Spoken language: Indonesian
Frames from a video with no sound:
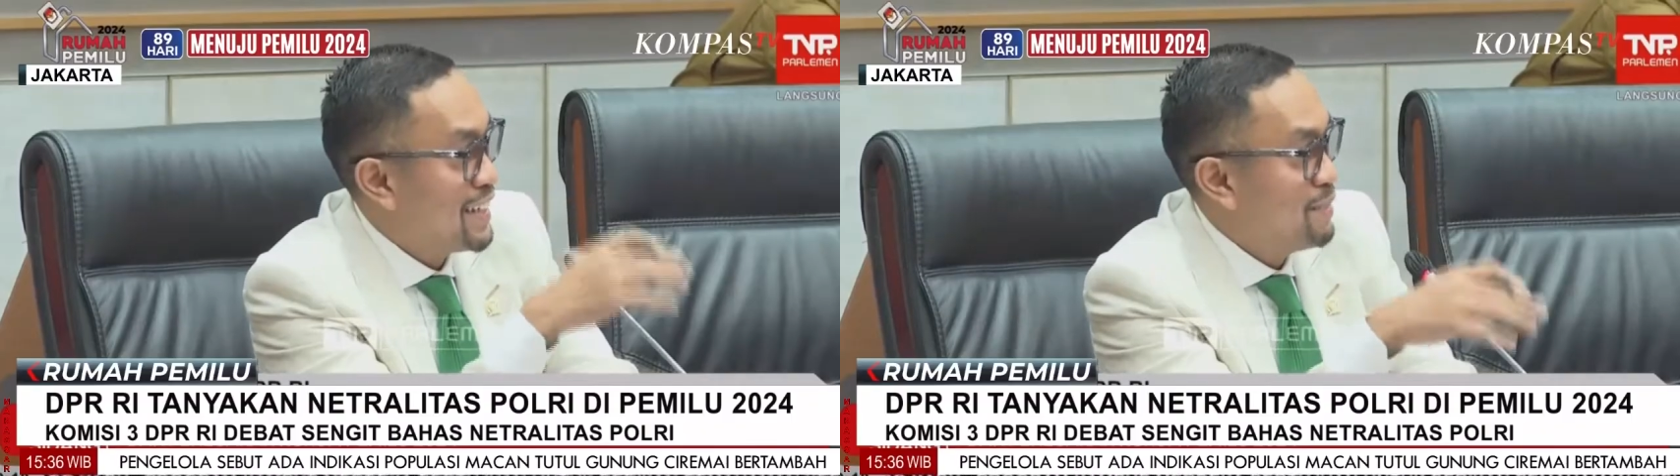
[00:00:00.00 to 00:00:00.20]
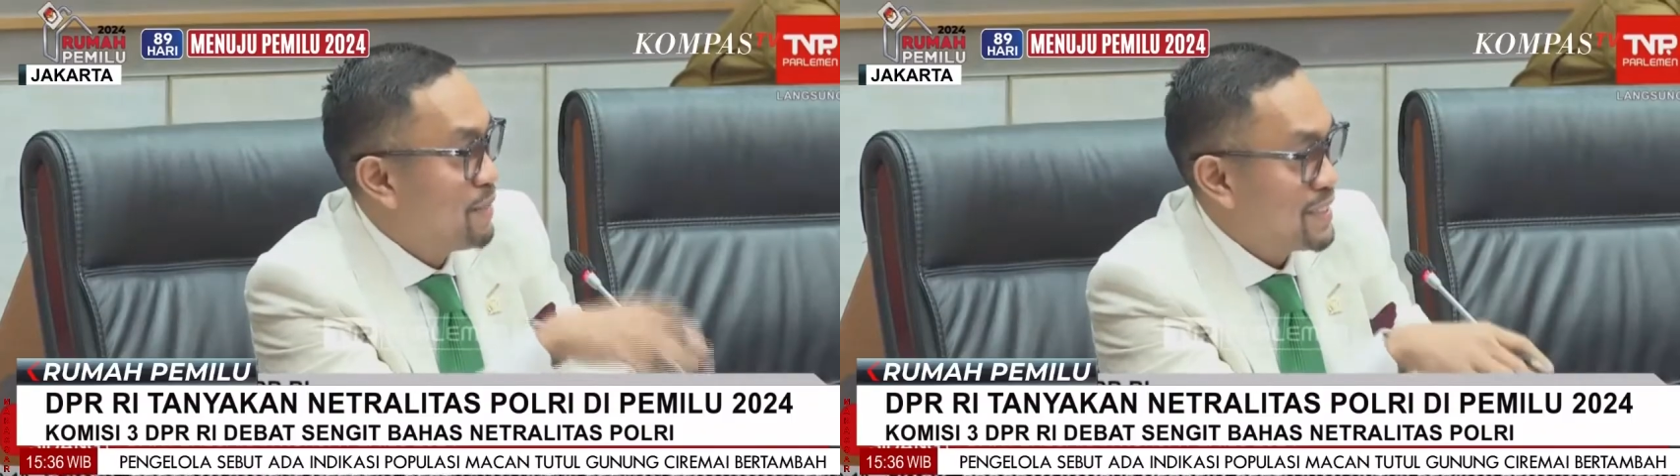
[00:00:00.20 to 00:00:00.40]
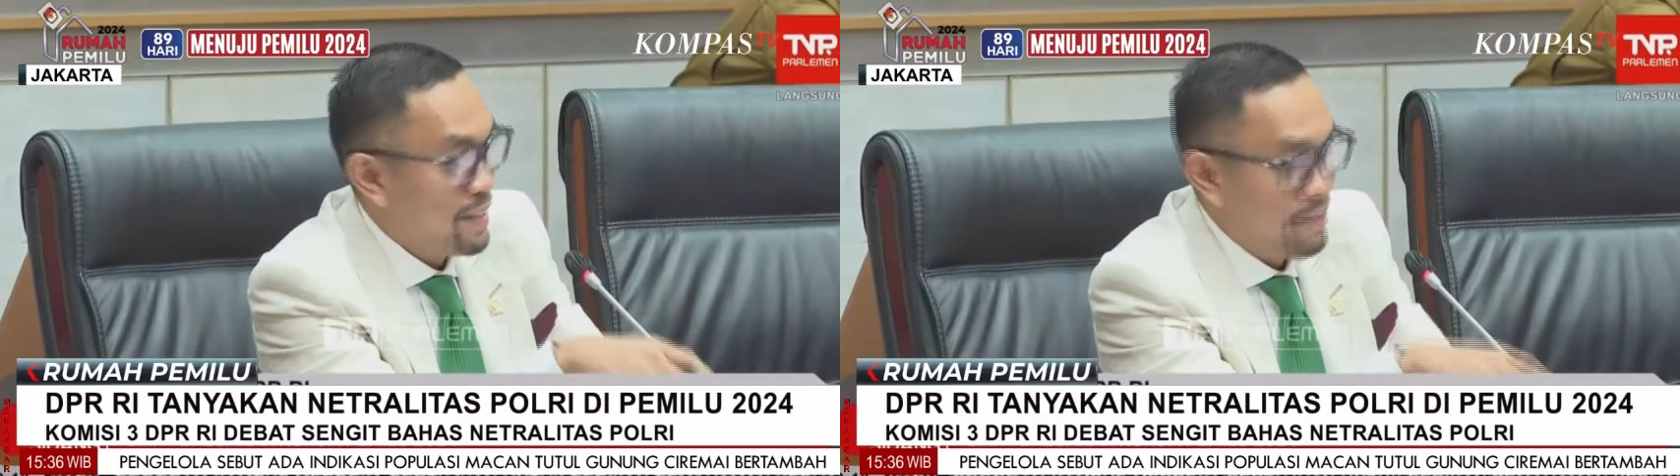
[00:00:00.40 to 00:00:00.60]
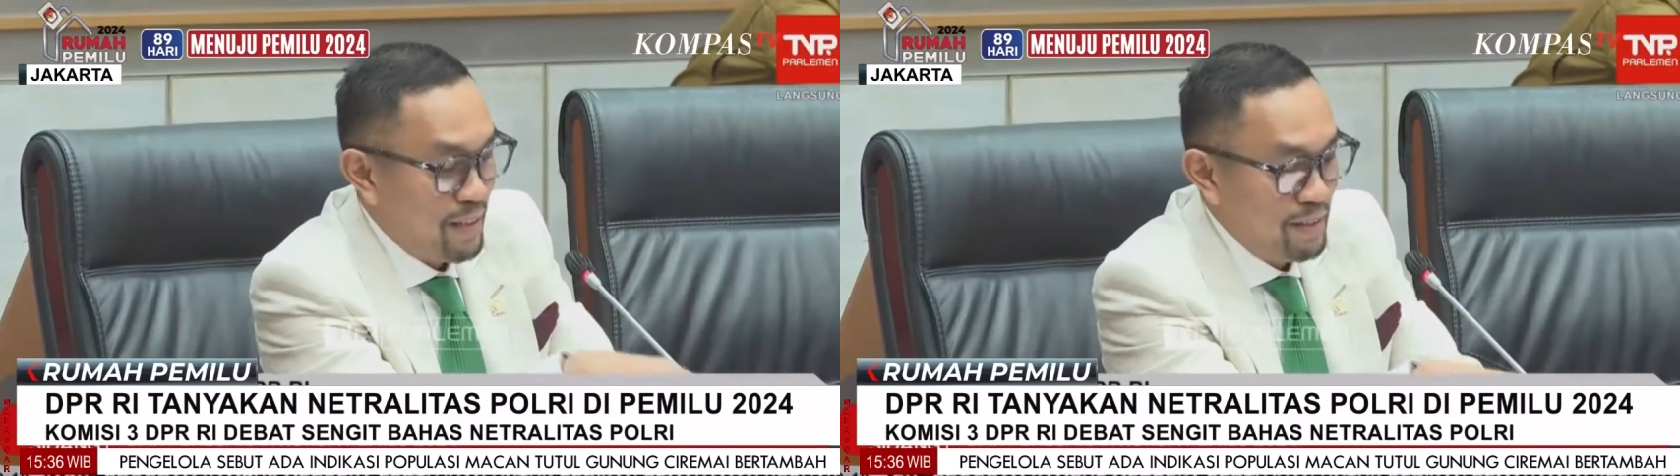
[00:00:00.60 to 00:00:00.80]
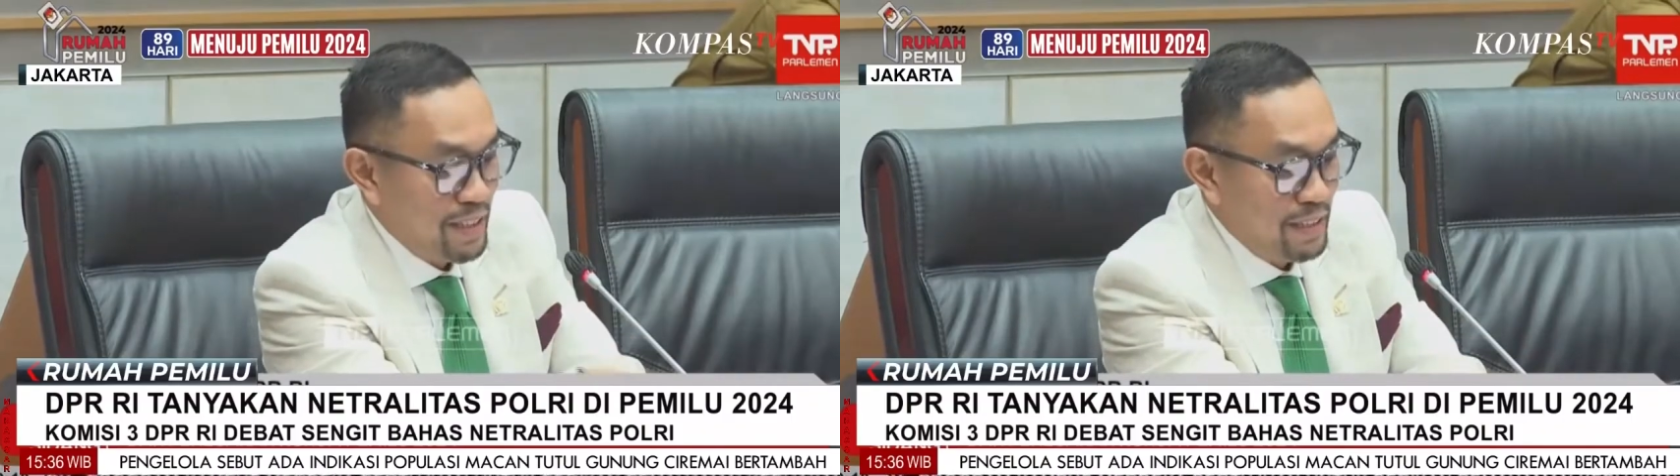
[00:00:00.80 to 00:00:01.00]

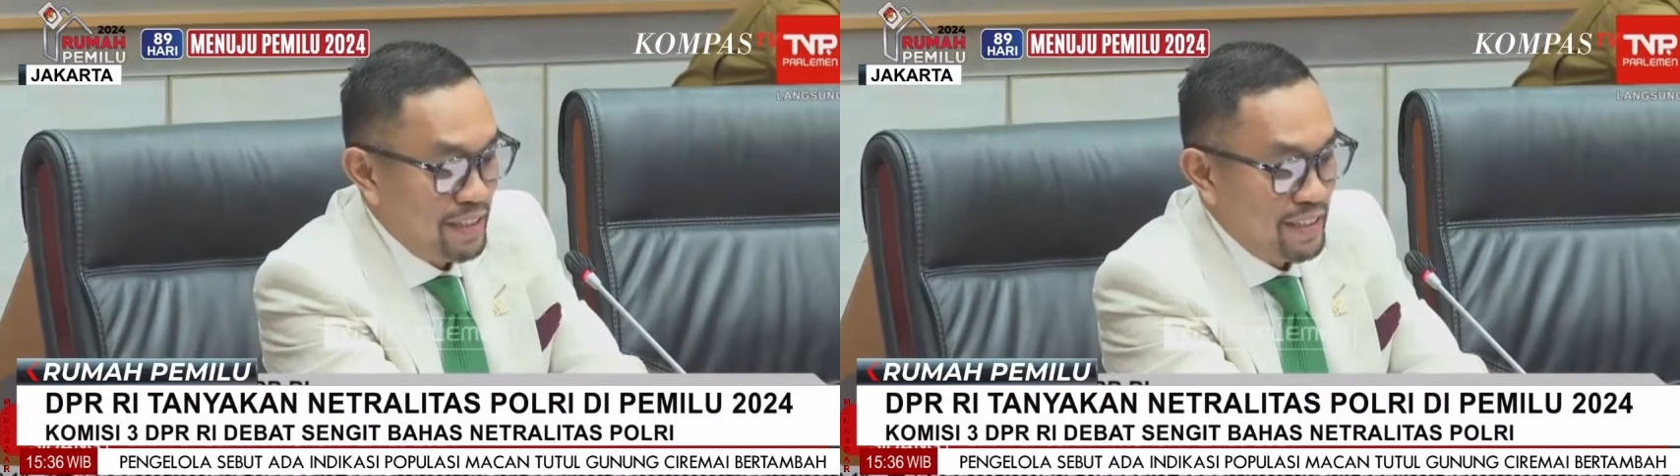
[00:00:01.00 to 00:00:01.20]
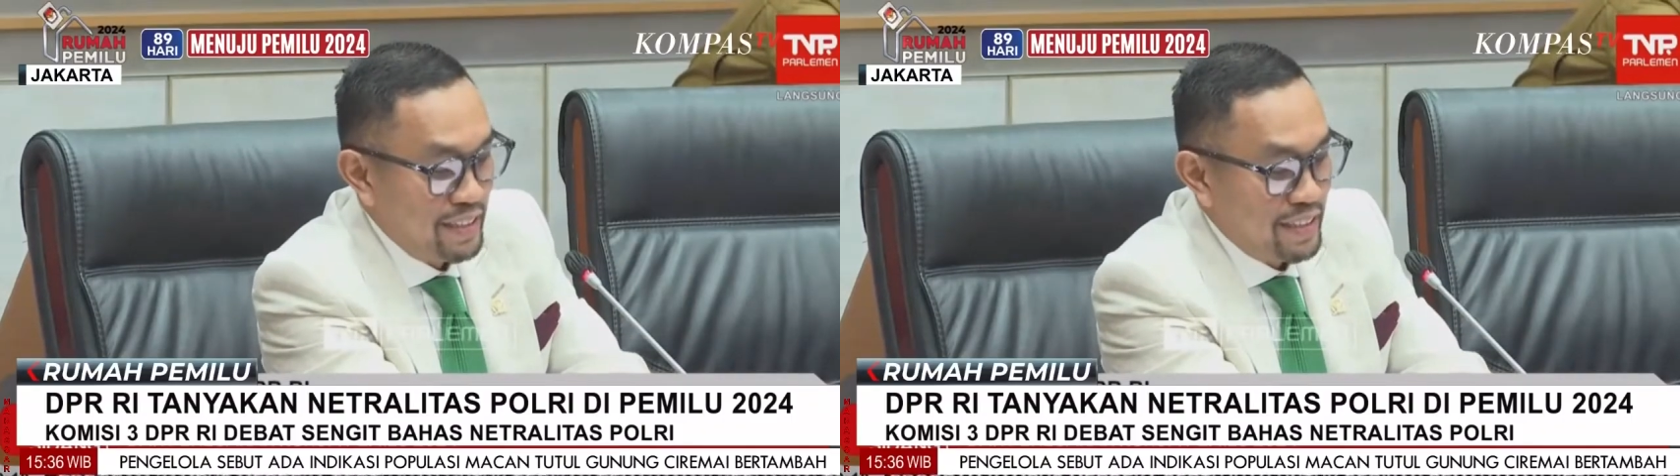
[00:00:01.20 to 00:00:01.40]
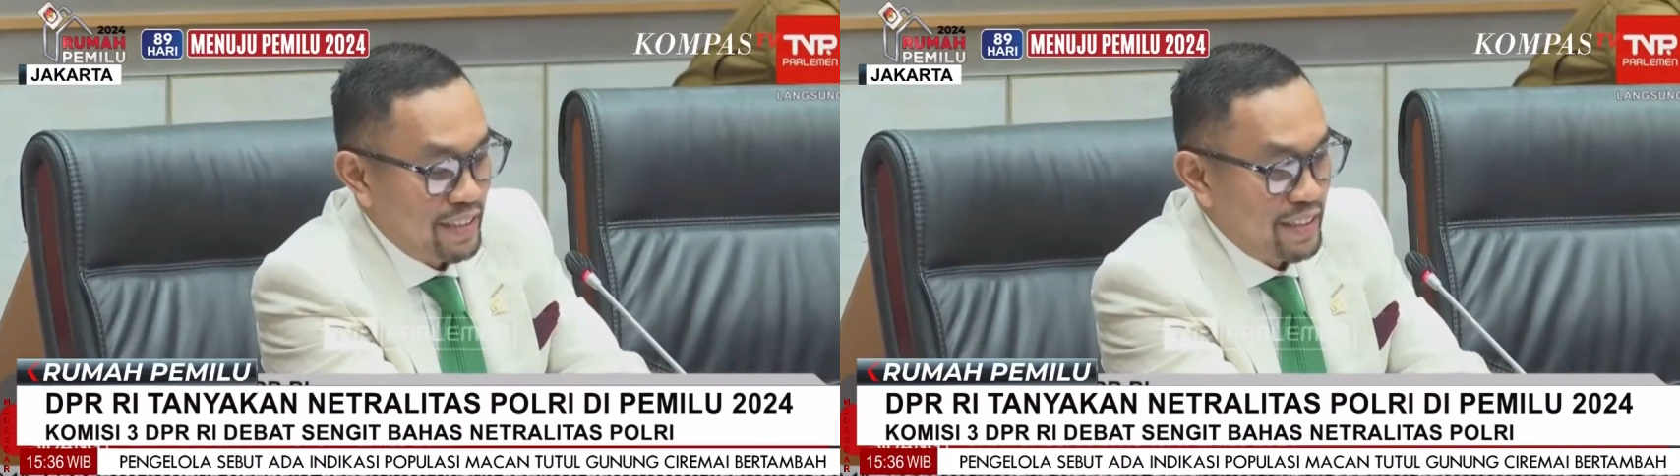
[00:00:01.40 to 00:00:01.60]
ketidaknetralan Polri